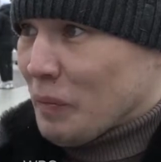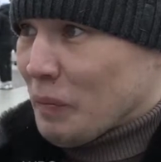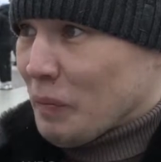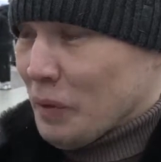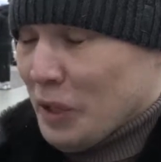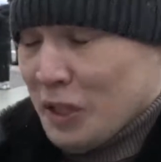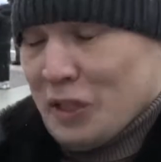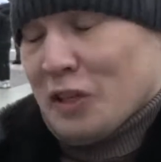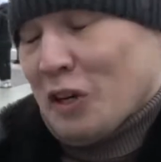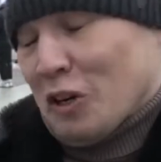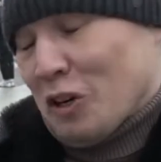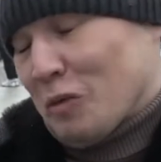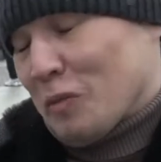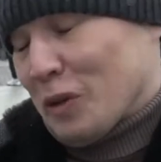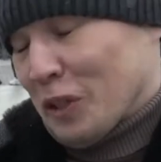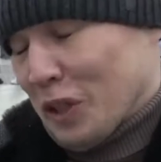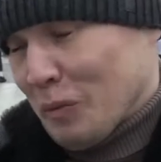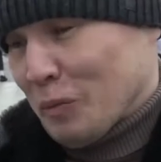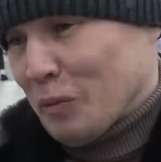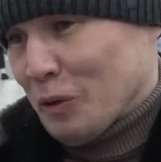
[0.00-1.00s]
быть здоровым –
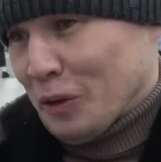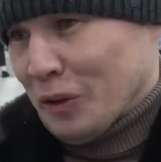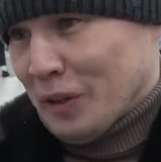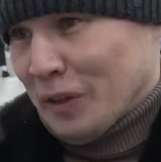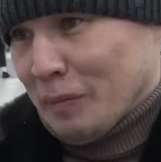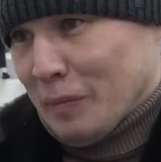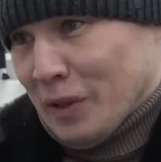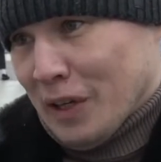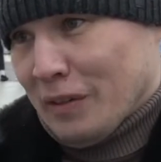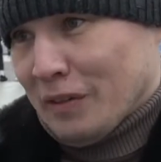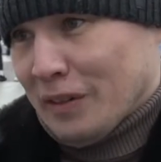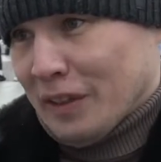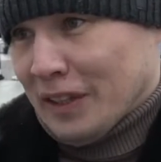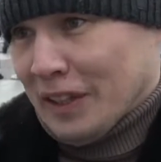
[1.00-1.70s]
это модно, правда.